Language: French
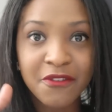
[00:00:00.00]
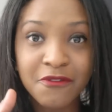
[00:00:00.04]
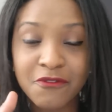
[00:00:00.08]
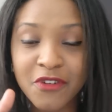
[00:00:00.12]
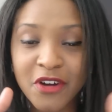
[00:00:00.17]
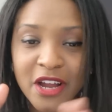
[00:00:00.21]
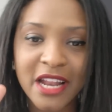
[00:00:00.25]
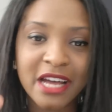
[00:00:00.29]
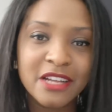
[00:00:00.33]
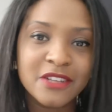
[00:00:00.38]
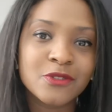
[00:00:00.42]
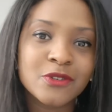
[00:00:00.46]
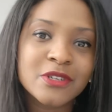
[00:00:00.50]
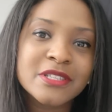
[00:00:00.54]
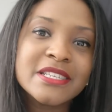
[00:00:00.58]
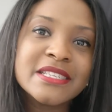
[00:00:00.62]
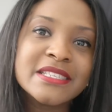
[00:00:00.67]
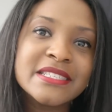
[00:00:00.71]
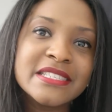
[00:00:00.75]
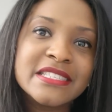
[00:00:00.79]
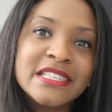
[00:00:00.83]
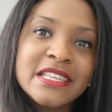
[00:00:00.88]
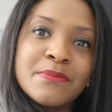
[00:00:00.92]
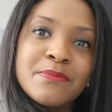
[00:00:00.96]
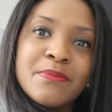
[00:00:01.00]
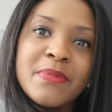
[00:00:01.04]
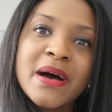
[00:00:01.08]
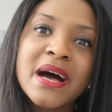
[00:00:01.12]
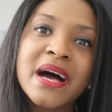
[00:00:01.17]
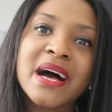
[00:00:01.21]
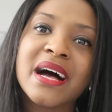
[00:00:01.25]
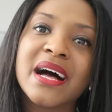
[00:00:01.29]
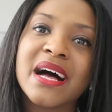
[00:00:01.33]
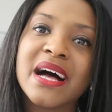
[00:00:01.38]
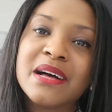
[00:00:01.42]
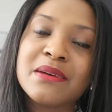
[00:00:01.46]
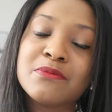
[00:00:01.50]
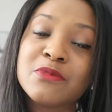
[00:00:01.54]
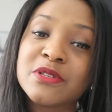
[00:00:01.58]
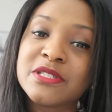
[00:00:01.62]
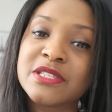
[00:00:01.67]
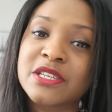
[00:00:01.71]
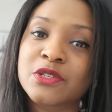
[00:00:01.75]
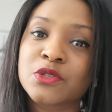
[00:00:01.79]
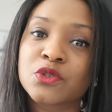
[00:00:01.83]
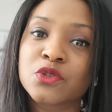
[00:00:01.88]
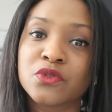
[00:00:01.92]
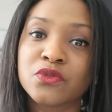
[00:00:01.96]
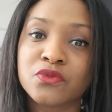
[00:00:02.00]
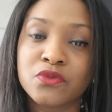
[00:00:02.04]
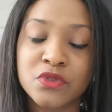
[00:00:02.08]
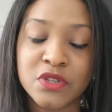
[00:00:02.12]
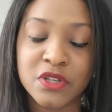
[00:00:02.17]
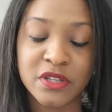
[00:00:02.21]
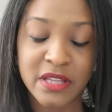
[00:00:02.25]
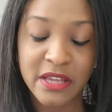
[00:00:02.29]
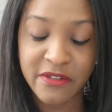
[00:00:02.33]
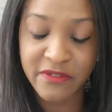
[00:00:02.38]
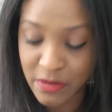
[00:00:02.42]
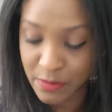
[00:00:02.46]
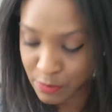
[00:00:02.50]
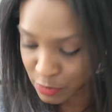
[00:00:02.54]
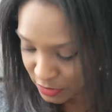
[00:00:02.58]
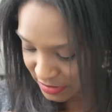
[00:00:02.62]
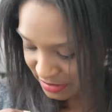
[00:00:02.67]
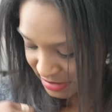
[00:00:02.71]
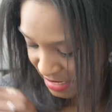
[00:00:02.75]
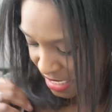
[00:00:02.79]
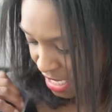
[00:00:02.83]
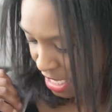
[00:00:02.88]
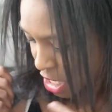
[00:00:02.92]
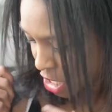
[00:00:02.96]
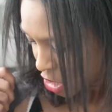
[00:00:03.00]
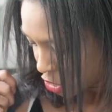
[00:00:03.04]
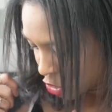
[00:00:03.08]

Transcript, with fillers: Voilà, donc n'hésitez pas à me dire ce que vous en avez pensé.